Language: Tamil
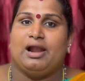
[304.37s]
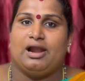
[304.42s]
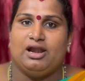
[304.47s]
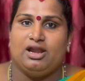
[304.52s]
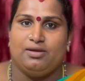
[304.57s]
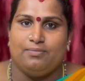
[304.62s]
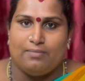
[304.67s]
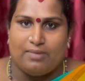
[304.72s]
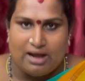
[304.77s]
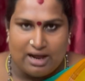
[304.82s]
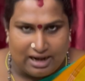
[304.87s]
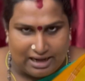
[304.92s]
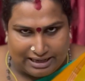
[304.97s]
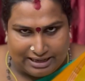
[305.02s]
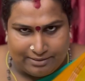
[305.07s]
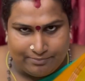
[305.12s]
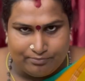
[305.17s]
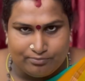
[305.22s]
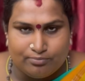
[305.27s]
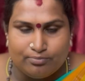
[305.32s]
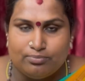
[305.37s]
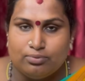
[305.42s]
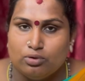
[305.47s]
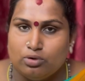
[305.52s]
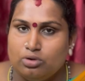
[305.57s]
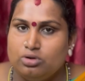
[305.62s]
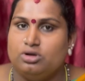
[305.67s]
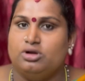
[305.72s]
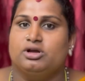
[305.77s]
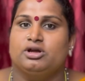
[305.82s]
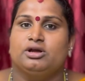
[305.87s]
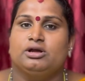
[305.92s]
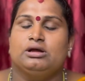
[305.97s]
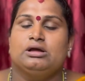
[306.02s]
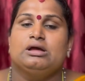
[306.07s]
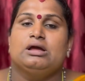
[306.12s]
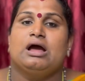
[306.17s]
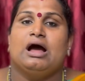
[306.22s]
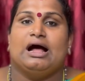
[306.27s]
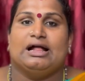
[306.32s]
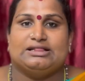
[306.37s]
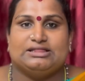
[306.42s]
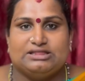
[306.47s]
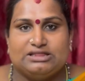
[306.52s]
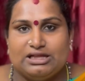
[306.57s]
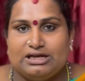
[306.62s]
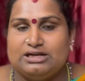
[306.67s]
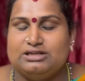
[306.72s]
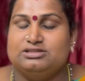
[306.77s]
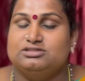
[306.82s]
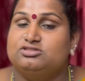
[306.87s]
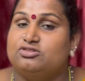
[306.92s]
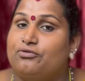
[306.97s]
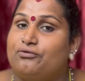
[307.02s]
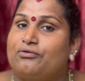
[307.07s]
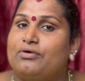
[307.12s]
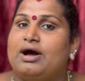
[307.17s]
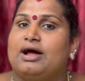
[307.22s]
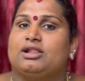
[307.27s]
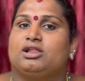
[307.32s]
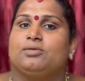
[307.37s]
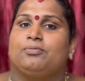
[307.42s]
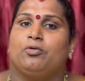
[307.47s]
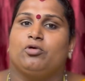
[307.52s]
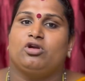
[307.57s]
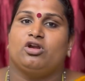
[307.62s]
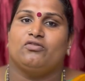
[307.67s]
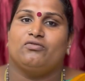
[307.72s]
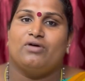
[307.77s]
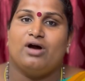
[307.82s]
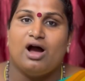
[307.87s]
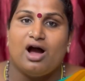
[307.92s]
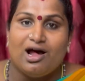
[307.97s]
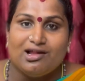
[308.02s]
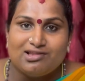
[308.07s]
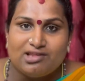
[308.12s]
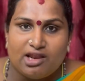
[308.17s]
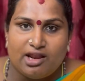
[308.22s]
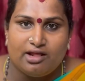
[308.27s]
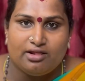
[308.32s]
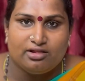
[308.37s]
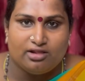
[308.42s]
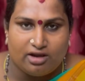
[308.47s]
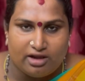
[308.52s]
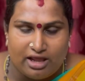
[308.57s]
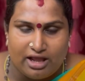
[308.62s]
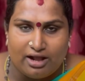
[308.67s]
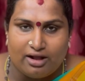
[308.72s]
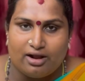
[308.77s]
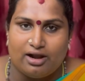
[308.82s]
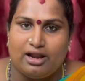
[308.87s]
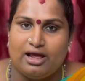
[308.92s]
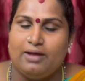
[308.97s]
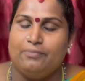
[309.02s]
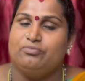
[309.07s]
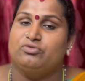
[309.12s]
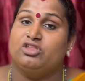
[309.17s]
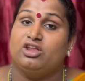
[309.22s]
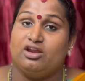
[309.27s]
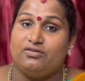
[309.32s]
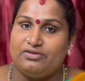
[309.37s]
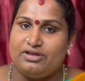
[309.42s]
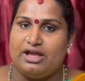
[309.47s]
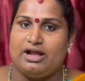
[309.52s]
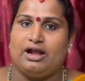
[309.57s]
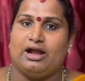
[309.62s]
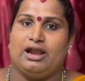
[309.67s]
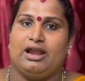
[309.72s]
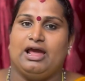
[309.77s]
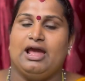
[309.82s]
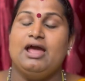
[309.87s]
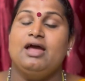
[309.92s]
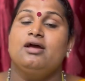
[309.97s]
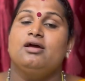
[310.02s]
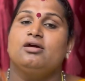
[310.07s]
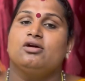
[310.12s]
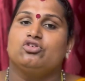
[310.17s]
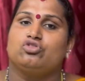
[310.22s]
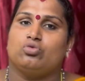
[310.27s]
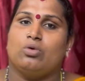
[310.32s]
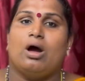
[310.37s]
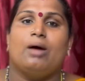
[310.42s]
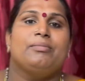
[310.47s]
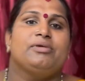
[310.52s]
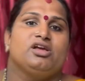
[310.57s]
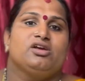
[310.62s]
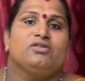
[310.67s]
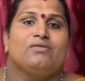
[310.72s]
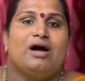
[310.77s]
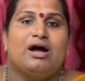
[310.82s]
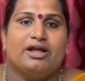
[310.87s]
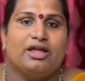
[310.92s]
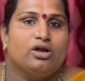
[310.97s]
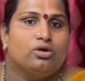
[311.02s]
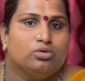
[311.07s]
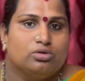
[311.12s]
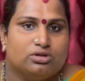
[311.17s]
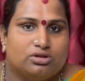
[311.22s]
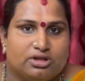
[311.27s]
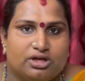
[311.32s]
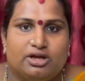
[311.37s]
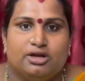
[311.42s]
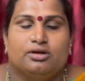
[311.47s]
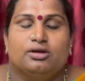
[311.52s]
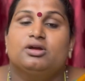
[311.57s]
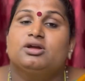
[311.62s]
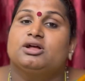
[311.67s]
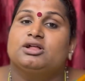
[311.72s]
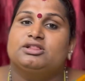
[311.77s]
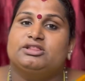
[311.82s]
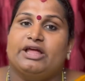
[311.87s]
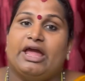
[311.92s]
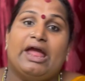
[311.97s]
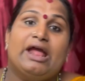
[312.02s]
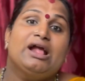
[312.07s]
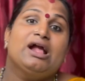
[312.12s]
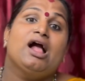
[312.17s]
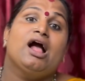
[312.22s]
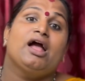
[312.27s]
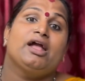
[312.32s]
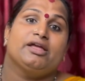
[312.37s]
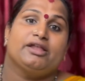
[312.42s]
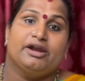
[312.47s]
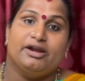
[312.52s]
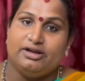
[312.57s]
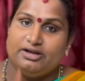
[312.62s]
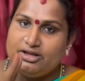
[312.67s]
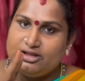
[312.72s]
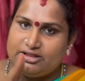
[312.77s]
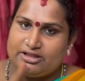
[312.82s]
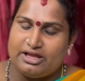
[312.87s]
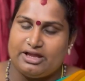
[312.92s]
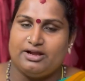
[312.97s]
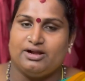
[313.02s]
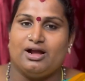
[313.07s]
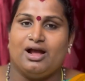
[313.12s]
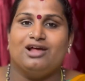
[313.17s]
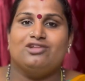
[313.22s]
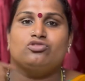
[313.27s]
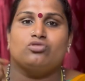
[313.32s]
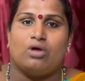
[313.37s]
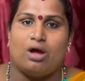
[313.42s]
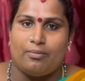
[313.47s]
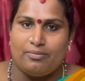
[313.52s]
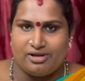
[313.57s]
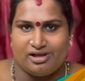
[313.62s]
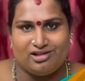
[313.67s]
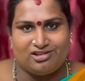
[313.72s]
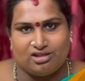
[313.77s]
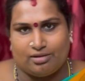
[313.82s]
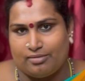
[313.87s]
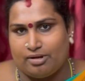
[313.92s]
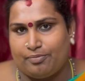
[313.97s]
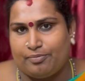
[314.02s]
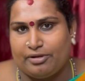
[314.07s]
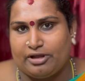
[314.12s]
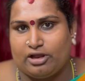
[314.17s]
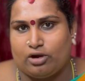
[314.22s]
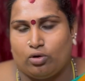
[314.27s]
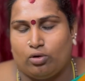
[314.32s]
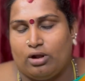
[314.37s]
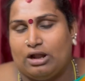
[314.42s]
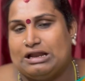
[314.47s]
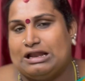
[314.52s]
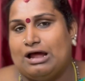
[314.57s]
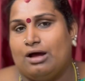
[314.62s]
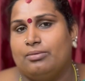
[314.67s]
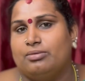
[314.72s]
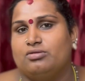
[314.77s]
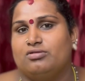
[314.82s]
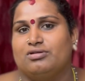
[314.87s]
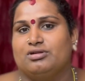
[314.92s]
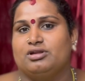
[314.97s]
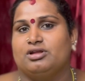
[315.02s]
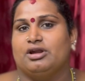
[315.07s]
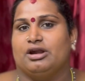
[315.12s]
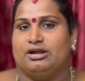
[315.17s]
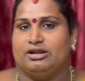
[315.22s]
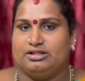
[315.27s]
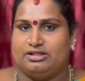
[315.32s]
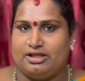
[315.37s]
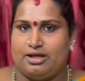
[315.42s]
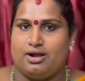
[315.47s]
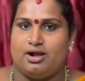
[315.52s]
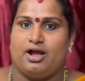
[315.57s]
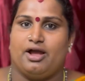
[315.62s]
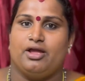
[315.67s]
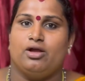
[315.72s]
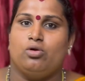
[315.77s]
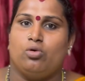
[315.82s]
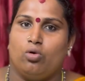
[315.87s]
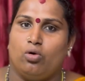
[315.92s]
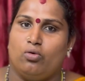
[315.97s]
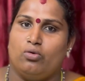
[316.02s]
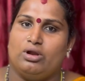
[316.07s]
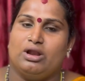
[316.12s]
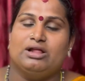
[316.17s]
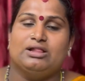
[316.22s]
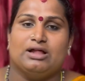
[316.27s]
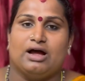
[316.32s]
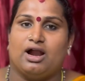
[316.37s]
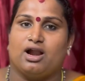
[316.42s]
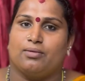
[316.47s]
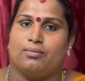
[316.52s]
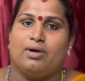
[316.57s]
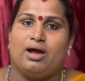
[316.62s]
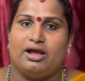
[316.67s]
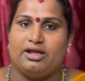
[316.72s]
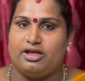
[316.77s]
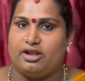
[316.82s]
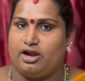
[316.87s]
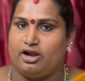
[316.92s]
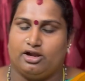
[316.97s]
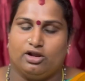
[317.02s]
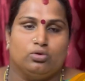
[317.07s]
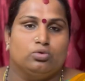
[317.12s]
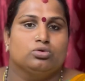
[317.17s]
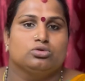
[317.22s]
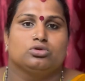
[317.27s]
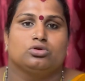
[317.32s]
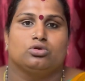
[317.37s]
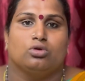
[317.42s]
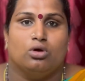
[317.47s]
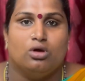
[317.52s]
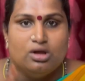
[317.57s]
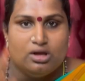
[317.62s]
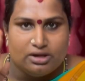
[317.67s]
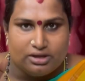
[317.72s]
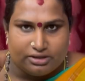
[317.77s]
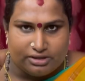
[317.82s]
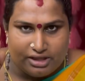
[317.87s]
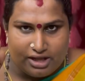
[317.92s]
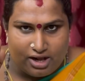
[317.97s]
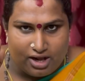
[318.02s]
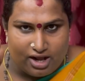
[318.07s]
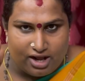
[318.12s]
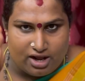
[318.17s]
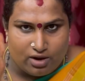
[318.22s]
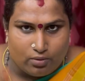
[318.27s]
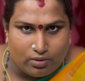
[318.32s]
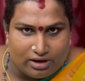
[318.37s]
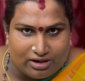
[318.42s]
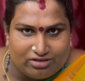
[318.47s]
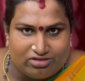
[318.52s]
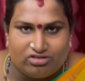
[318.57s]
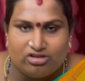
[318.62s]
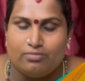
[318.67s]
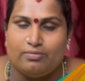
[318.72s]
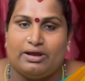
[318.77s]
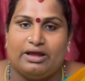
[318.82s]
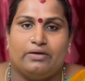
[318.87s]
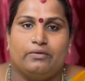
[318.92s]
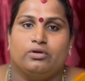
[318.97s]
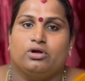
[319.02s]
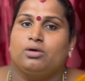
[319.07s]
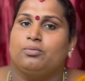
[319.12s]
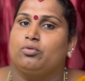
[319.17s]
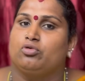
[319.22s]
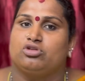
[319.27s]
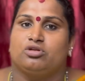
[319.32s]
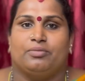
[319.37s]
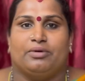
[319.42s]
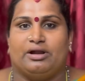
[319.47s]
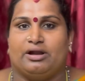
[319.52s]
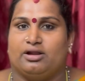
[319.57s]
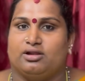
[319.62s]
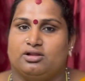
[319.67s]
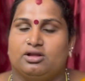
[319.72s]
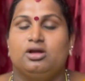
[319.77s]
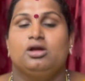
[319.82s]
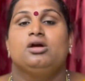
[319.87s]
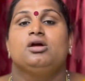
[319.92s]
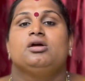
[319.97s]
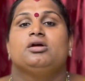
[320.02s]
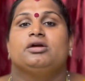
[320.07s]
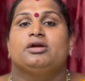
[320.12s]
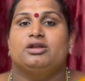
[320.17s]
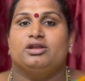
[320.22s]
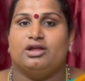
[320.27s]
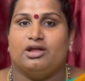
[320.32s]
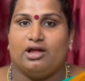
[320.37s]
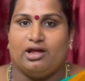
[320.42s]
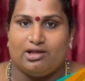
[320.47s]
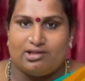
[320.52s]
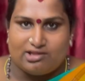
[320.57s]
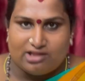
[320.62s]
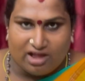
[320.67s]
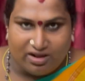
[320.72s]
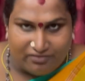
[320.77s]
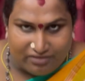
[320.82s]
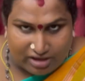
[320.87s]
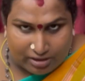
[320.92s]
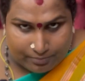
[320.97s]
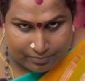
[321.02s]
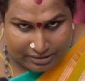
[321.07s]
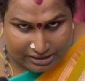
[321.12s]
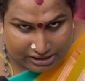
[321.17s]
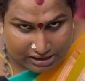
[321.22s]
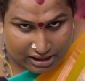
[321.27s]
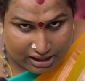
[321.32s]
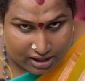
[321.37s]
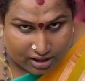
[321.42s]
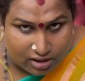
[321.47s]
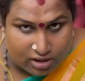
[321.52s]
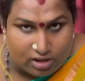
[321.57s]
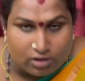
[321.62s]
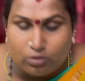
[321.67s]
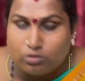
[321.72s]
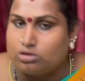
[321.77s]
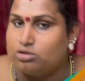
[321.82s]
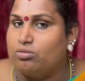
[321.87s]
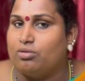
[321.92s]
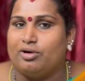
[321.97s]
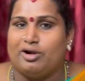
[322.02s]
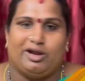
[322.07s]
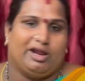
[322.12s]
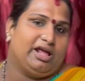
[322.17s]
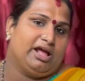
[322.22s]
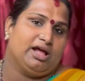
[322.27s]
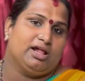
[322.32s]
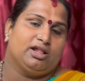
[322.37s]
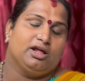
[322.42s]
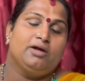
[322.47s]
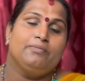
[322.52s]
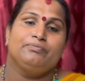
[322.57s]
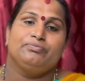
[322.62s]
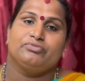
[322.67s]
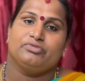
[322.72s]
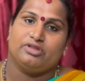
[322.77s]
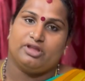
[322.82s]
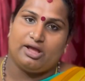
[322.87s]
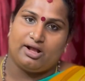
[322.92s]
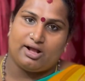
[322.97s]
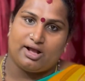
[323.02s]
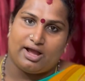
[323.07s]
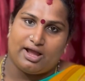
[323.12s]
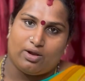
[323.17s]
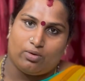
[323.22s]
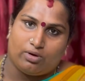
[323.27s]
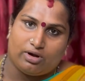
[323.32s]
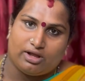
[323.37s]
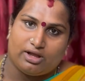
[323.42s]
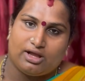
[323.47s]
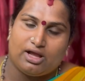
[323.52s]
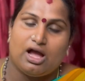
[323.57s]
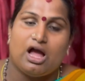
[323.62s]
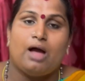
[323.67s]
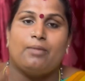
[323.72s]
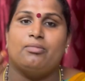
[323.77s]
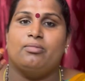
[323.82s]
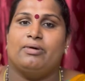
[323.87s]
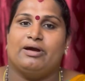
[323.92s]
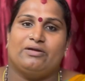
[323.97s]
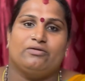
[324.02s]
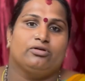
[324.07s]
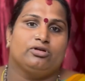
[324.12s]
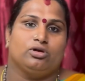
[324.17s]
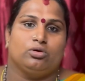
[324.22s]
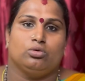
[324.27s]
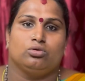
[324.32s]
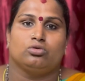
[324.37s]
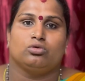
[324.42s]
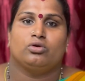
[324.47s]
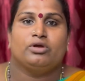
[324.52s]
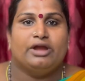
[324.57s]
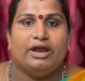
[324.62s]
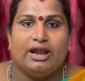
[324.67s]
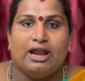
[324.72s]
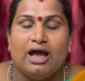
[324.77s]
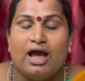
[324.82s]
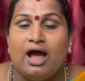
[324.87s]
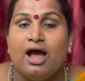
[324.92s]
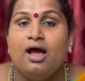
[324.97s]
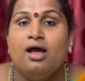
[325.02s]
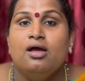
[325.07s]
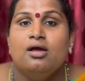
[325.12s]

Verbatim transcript: அரளி மாலை புனுகு அத்தர் ஜவ்வாது போன்ற வாசனை திரியங்களை திரவியங்களை சுவாமிக்கு வாங்கி கொடுத்து தேங்காய் ரெண்டு தேங்காய் சுவாமிக்கு சமர்ப்பிக்கணும் அதாவது வந்து ரெண்டு தேங்காயும் கோவிலில் தானமாக ஐயர்கிட்ட கொடுத்துடணும் தேங்காயை உடைச்சி பைரவருக்கு பூஜை பண்ணுறது இந்த செய்வினை பரிகாரங்களுக்கு உத்தமம் கிடையாது தேங்காயை உடைக்காமல் பைரவர்கிட்ட கொடுத்துடணும் ஏன்னா